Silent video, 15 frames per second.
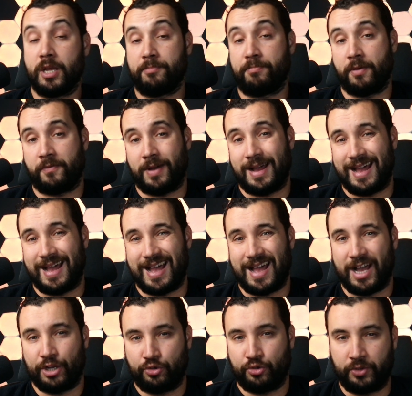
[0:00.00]
peuvent
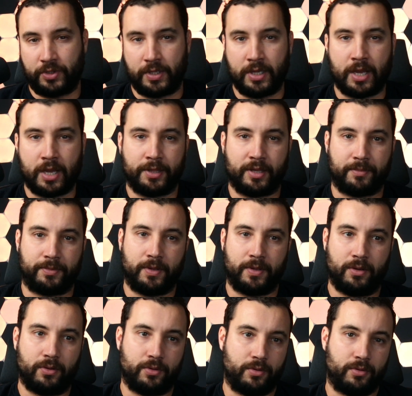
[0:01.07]
ajuster, adapter
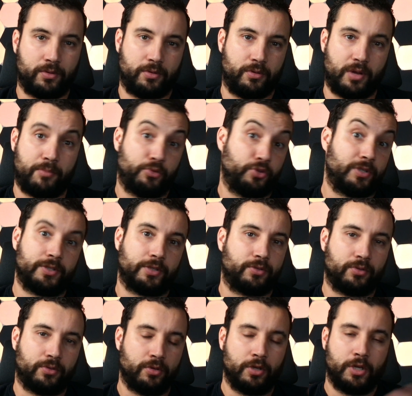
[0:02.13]
la
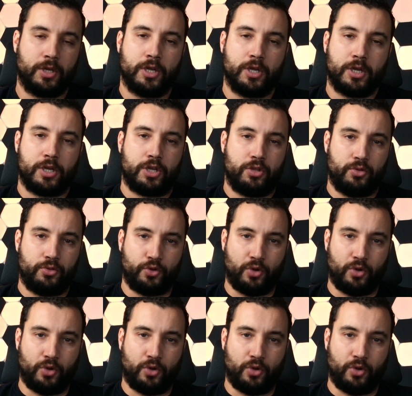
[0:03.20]
modélisation de la